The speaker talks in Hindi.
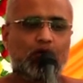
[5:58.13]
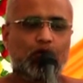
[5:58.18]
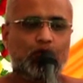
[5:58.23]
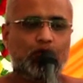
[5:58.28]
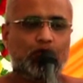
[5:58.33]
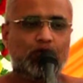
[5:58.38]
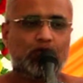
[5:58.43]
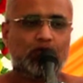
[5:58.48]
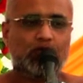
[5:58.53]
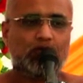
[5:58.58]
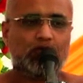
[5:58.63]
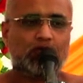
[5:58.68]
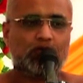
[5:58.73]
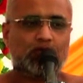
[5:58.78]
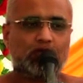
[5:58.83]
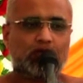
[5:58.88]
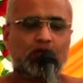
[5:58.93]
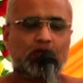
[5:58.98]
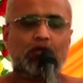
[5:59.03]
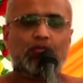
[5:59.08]
उन
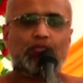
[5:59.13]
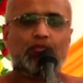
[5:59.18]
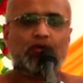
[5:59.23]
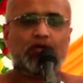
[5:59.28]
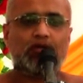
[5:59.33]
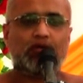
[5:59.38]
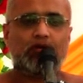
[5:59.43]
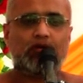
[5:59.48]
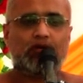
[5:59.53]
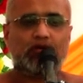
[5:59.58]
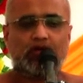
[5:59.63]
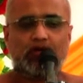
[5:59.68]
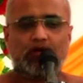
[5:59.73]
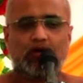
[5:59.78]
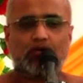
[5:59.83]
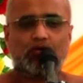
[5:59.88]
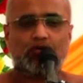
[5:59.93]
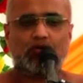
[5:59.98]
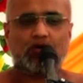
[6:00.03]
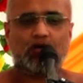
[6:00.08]
त्रेपन
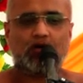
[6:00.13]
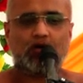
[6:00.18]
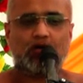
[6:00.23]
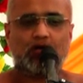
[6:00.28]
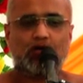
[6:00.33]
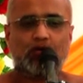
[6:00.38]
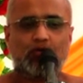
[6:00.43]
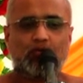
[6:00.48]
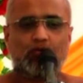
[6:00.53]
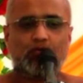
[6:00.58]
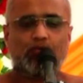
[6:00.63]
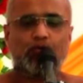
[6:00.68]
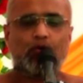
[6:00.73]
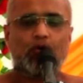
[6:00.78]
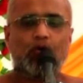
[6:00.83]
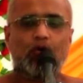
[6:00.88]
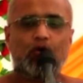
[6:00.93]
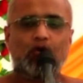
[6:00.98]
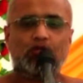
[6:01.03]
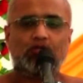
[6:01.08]
क्रियाओं का
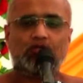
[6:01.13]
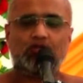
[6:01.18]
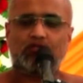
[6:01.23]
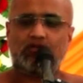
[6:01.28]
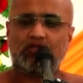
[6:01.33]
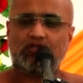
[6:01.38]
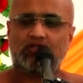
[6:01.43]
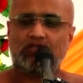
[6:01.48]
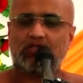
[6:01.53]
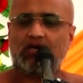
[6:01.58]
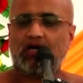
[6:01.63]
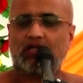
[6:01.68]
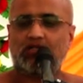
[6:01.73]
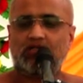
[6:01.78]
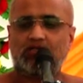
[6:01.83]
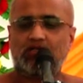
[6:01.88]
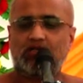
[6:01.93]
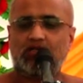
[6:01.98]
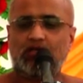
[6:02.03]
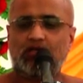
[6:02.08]
बहुत विस्तार
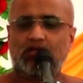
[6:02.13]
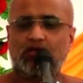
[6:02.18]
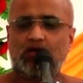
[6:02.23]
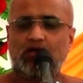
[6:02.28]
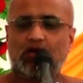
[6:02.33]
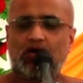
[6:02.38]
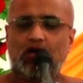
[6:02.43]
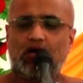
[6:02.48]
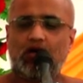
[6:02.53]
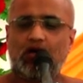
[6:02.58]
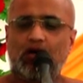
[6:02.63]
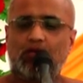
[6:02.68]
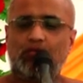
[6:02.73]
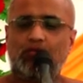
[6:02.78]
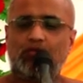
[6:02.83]
से हम